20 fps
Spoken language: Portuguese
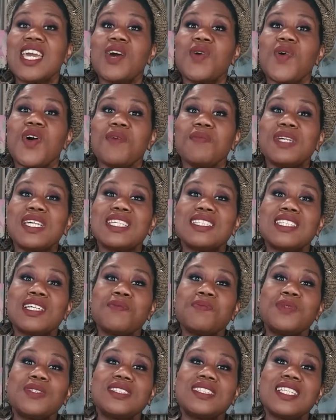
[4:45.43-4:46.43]
É o homem que
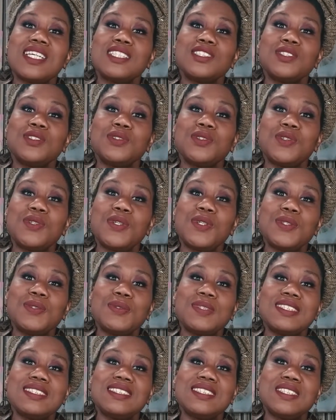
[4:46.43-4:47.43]
está por trás de
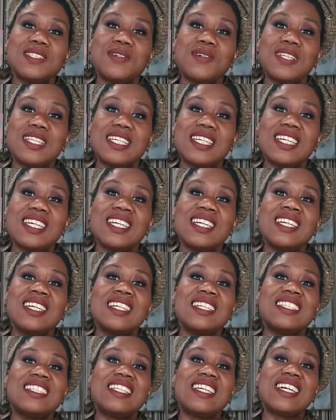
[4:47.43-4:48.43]
todo esse rolê,
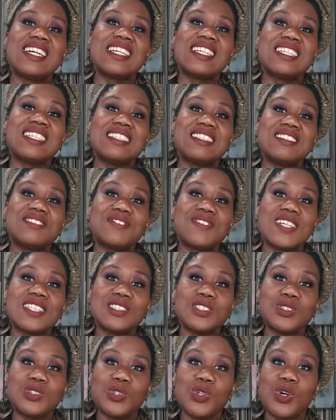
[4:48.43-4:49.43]
né? Que
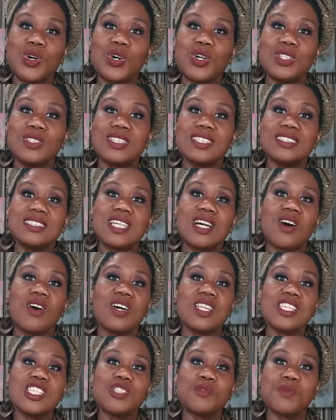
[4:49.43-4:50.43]
faz toda essa
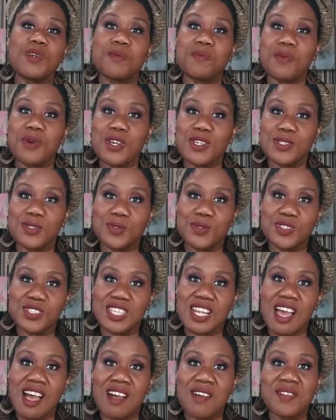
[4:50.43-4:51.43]
roda de propósito
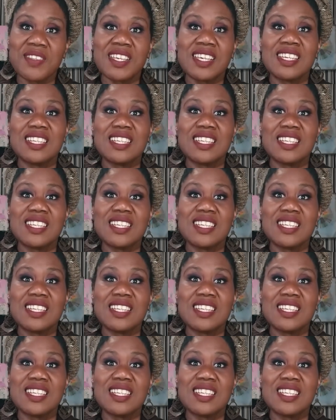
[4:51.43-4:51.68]
girar.